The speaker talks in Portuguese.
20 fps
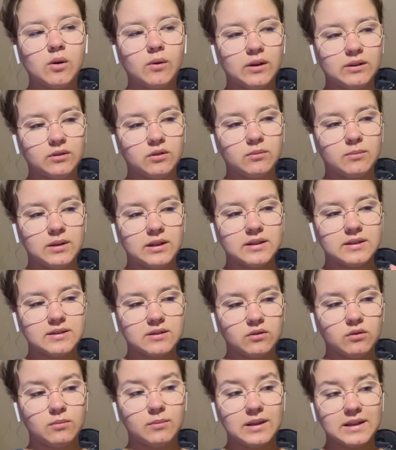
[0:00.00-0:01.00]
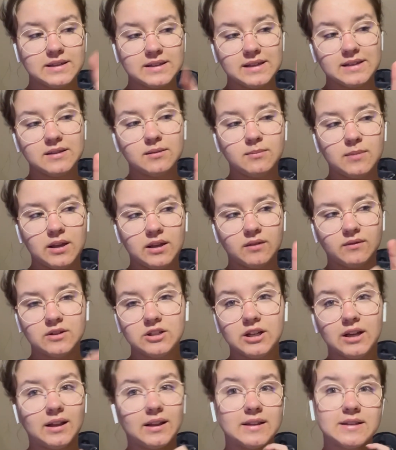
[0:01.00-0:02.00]
4 e meia, 5 e meia, 6 e meia, vai
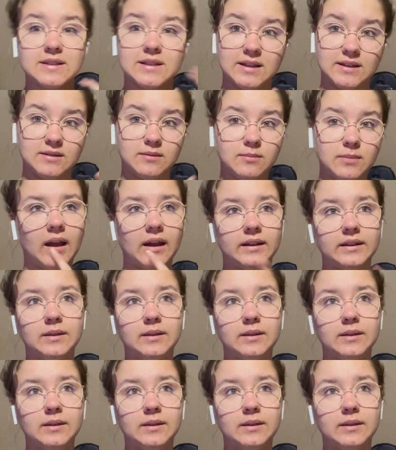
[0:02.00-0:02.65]
chegar lá 6 e meia.